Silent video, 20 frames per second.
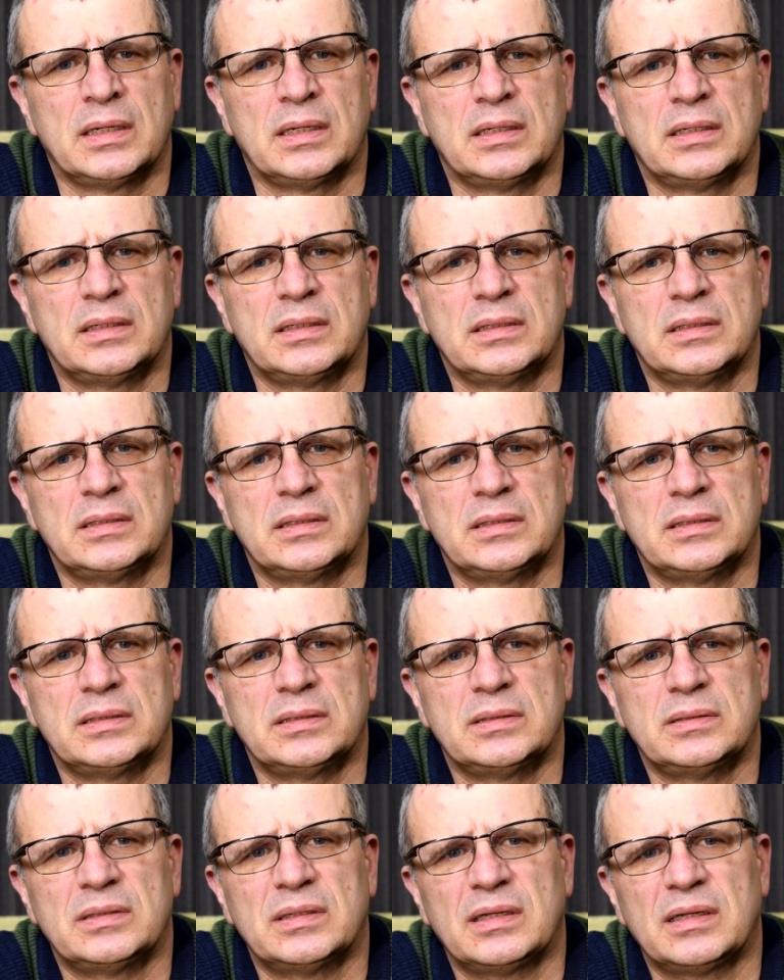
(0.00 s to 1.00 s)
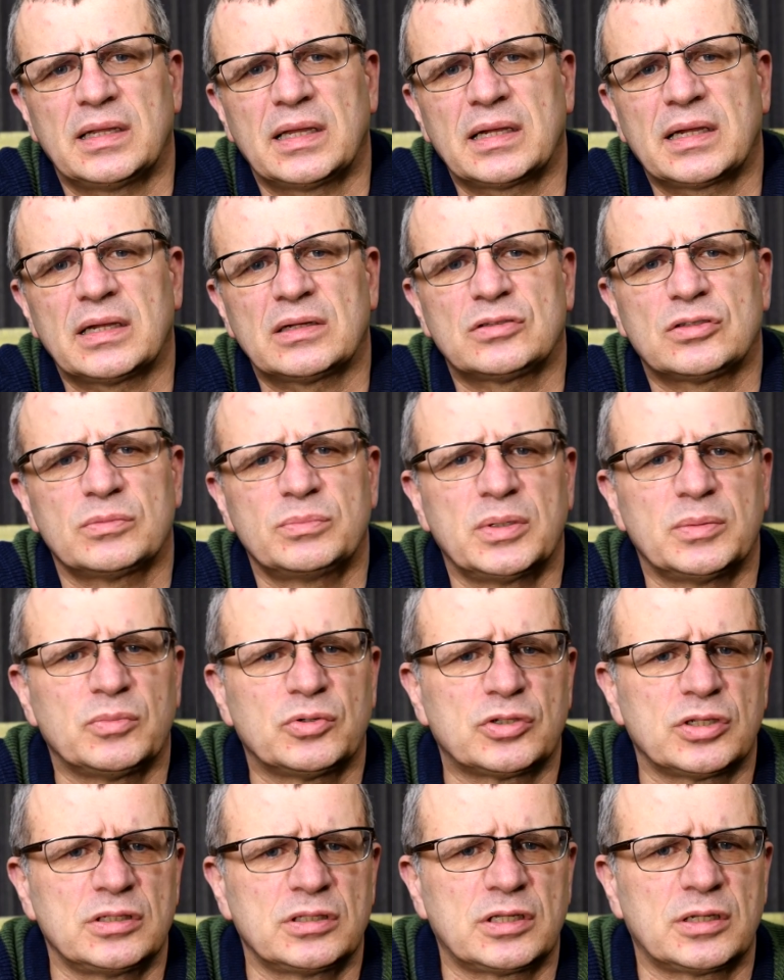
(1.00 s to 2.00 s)
Y, lekarz sobie
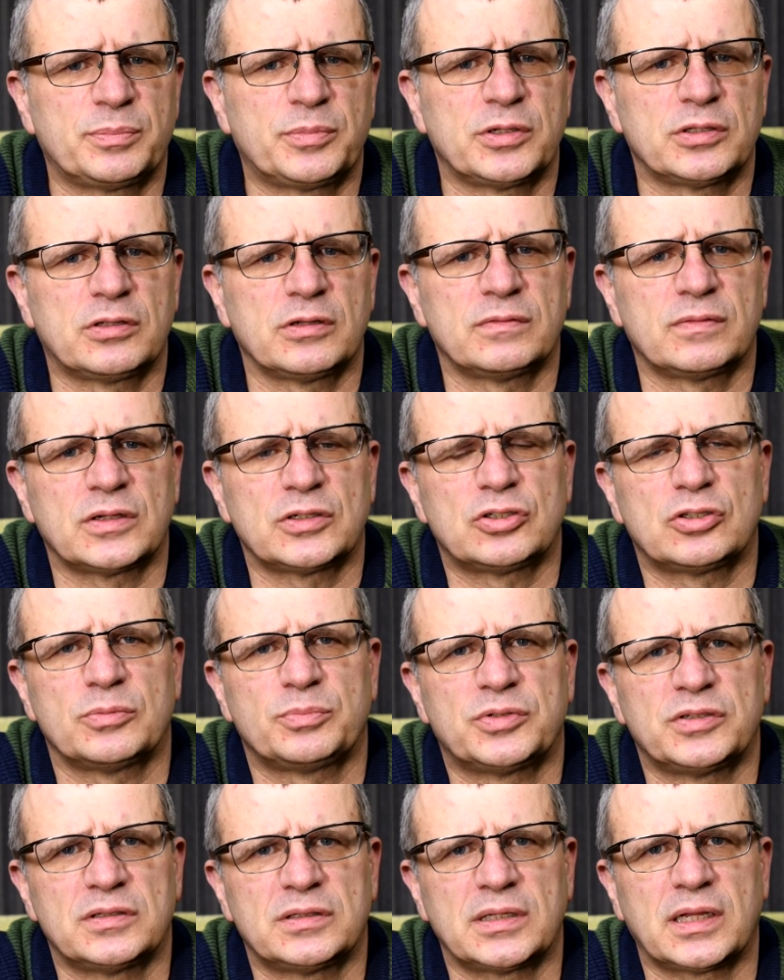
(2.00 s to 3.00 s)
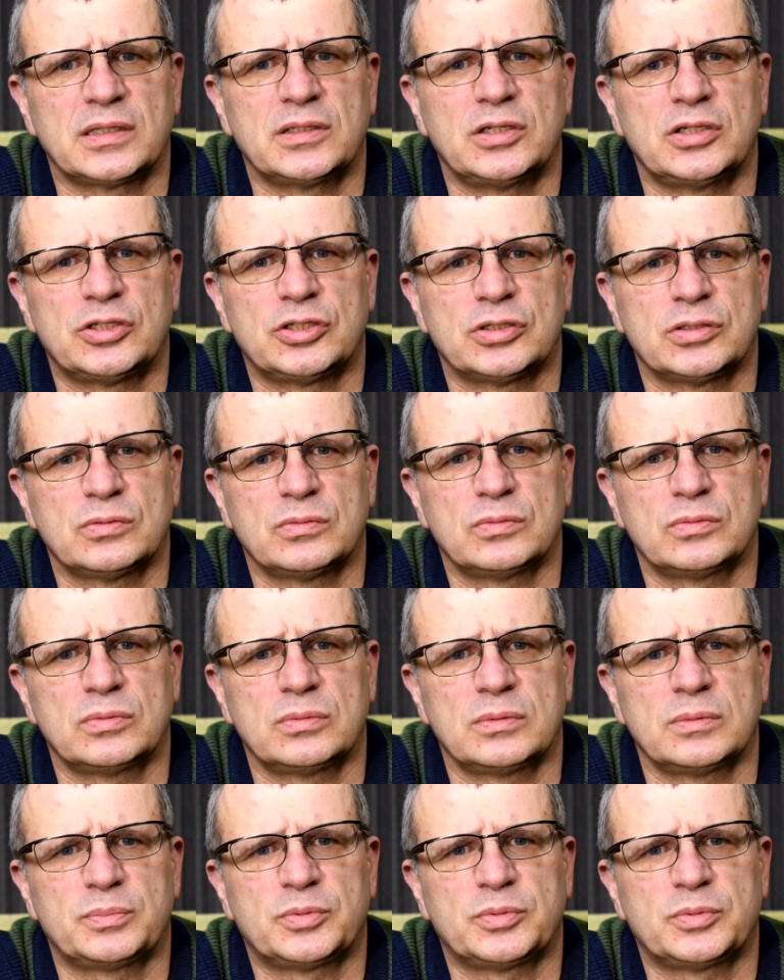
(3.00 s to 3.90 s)
może interpretować to przyznanie się